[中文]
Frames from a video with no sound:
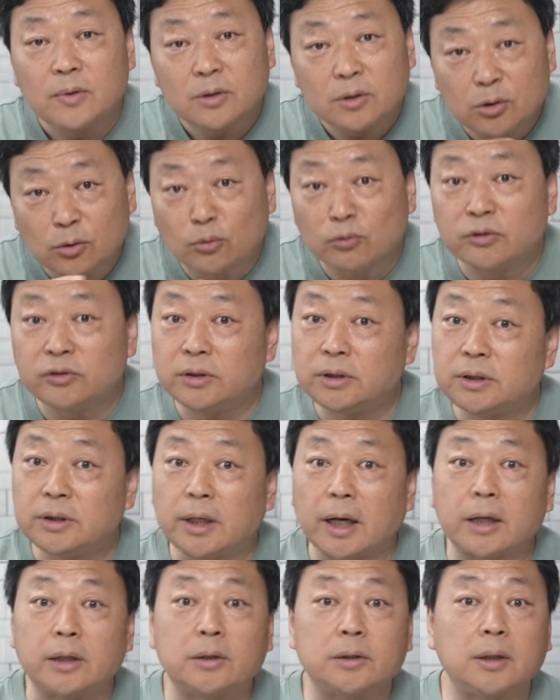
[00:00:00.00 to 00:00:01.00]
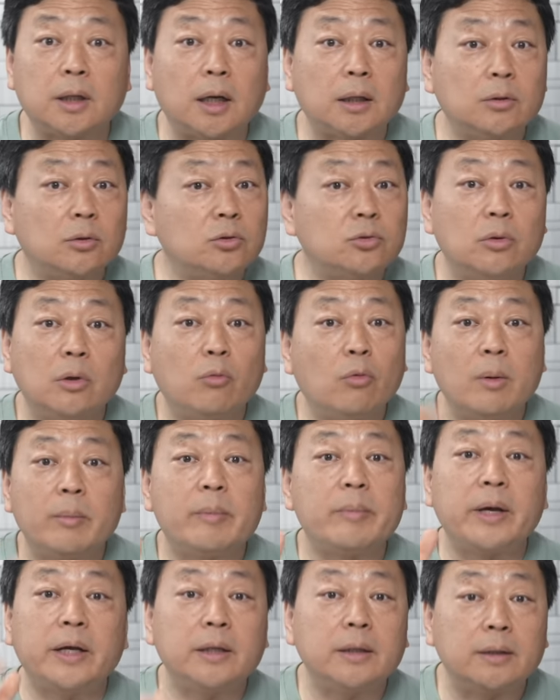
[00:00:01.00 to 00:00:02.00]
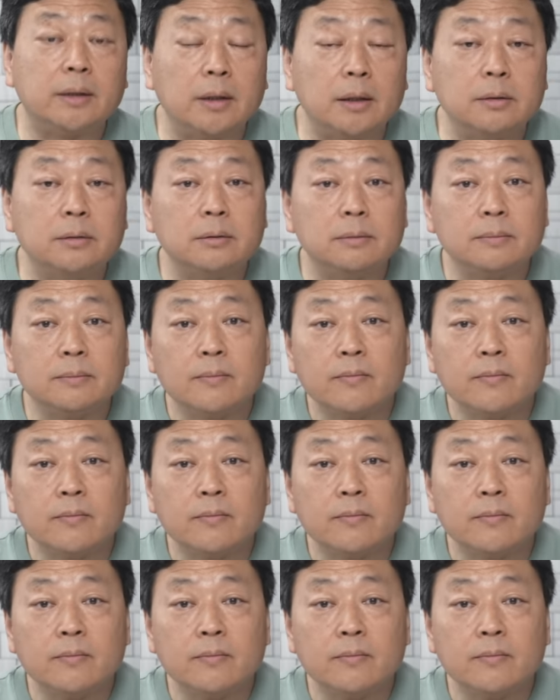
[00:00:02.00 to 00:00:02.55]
就公司一开始啊都说我们没这个人，